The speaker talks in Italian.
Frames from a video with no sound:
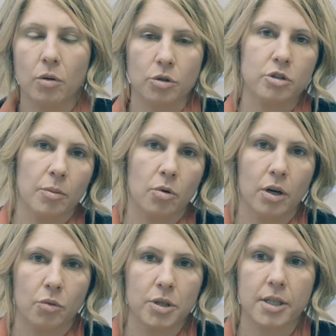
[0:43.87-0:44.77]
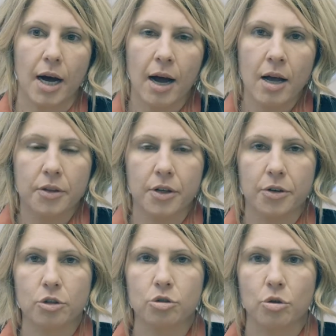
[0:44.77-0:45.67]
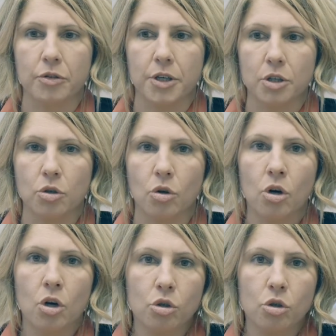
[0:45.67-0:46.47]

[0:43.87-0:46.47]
quando siamo alla guida del nostro veicolo,